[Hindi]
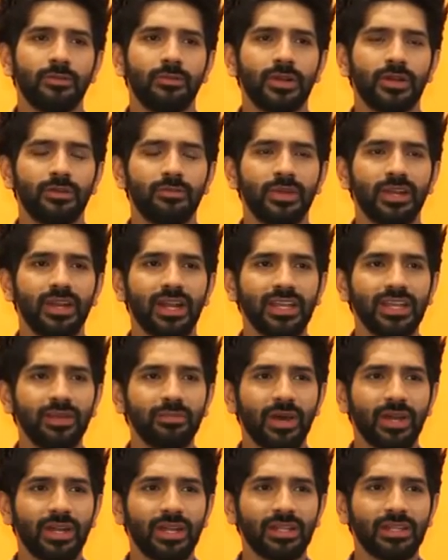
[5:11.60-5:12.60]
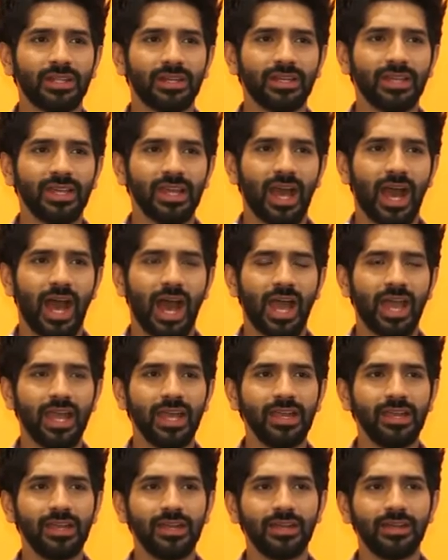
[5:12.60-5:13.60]
पर मेरा ये मानना था कि
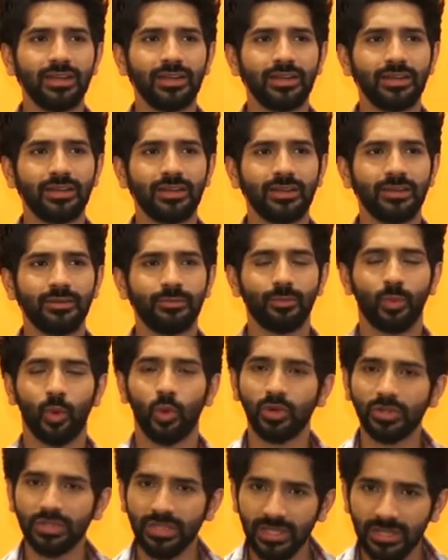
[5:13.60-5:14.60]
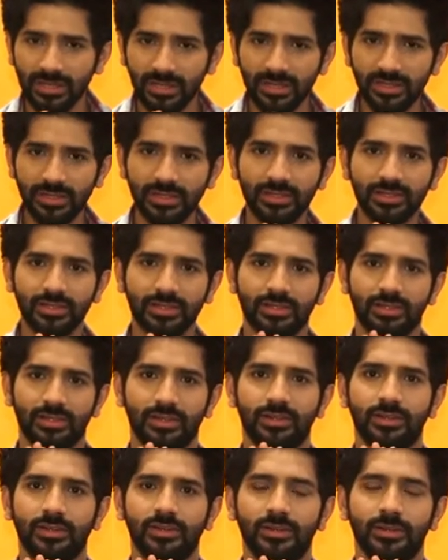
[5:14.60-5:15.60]
आई मोर देन
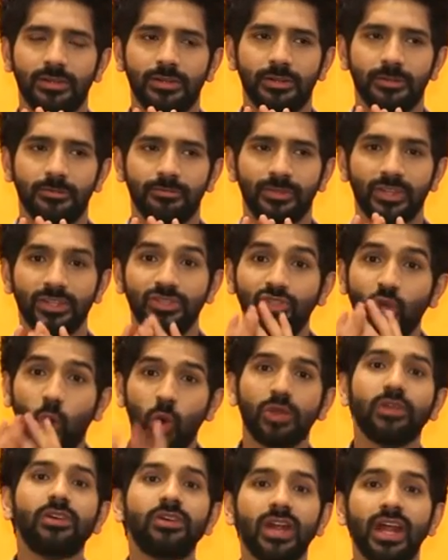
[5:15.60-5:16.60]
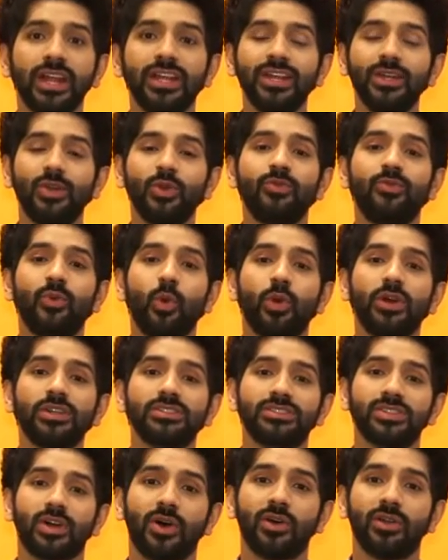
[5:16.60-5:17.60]
द जॉनर आई नीड टू
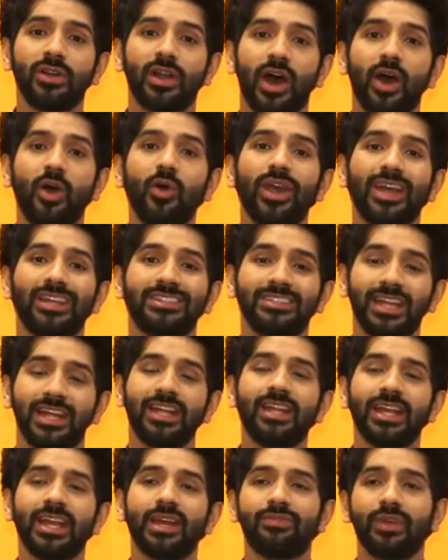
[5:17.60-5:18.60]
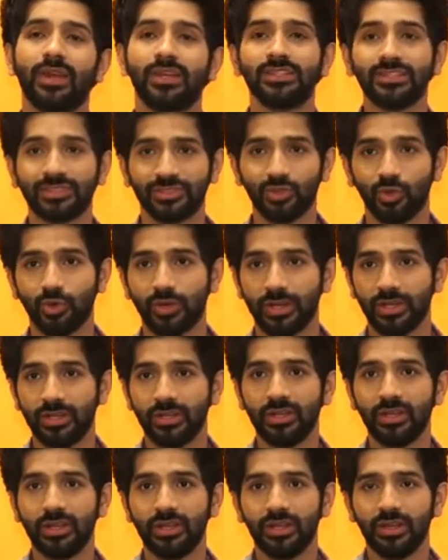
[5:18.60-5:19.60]
फोकस ऑन हाउ एक्साइटिंग आई फाइंड द स्टोरी
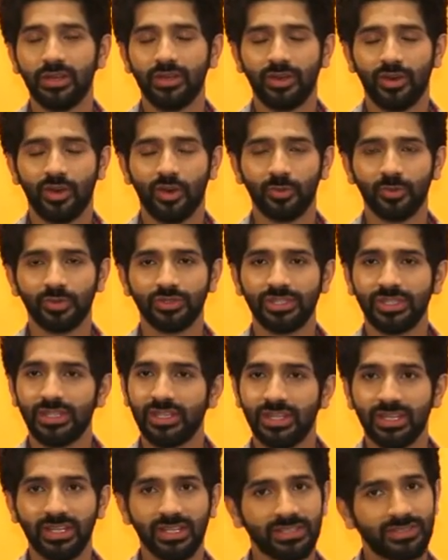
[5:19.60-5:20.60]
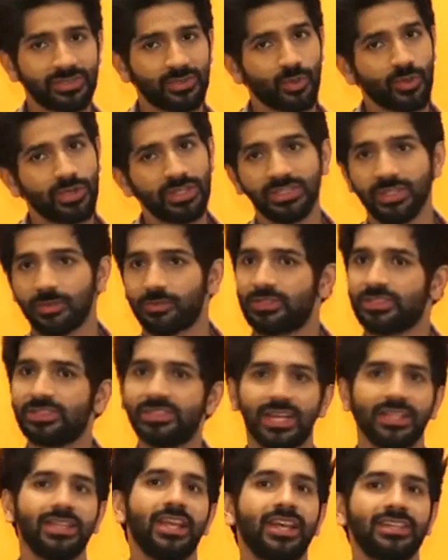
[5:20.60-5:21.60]
और मुझे ये स्टोरी सबसे
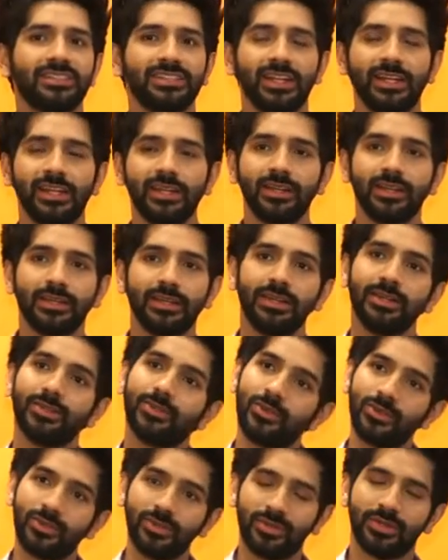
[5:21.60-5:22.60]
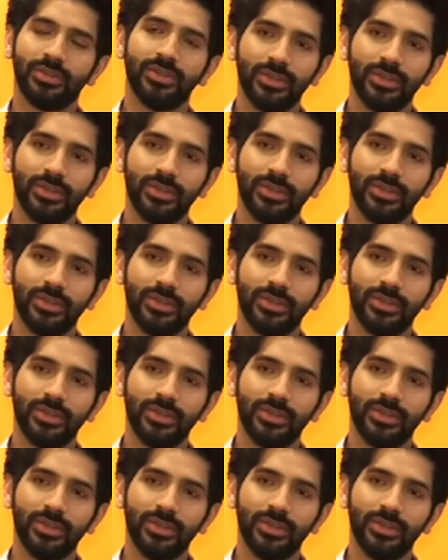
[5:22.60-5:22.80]
ज़्यादा एक्साइटिंग लगी तो